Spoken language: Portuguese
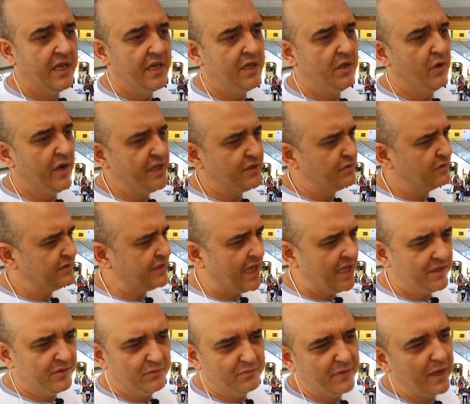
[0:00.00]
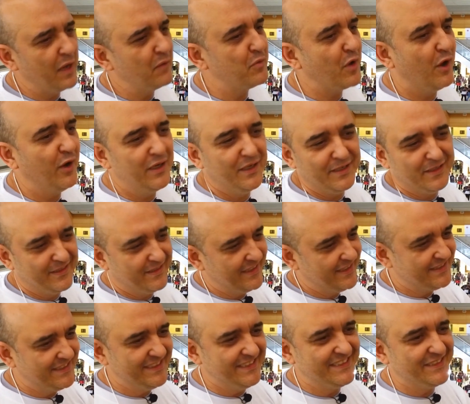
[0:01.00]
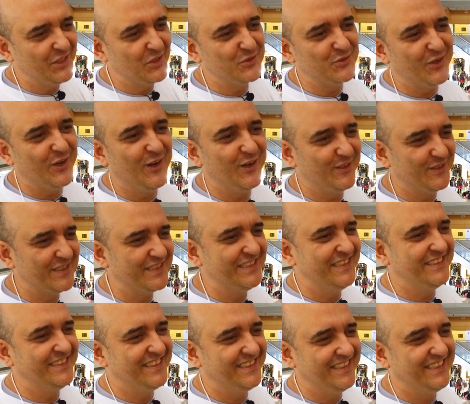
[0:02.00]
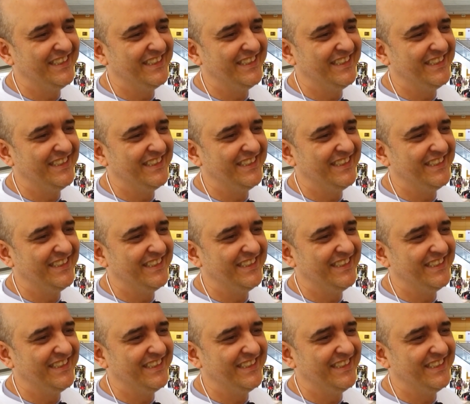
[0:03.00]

E o resultado, olha, é de encher os olhos, assim. De...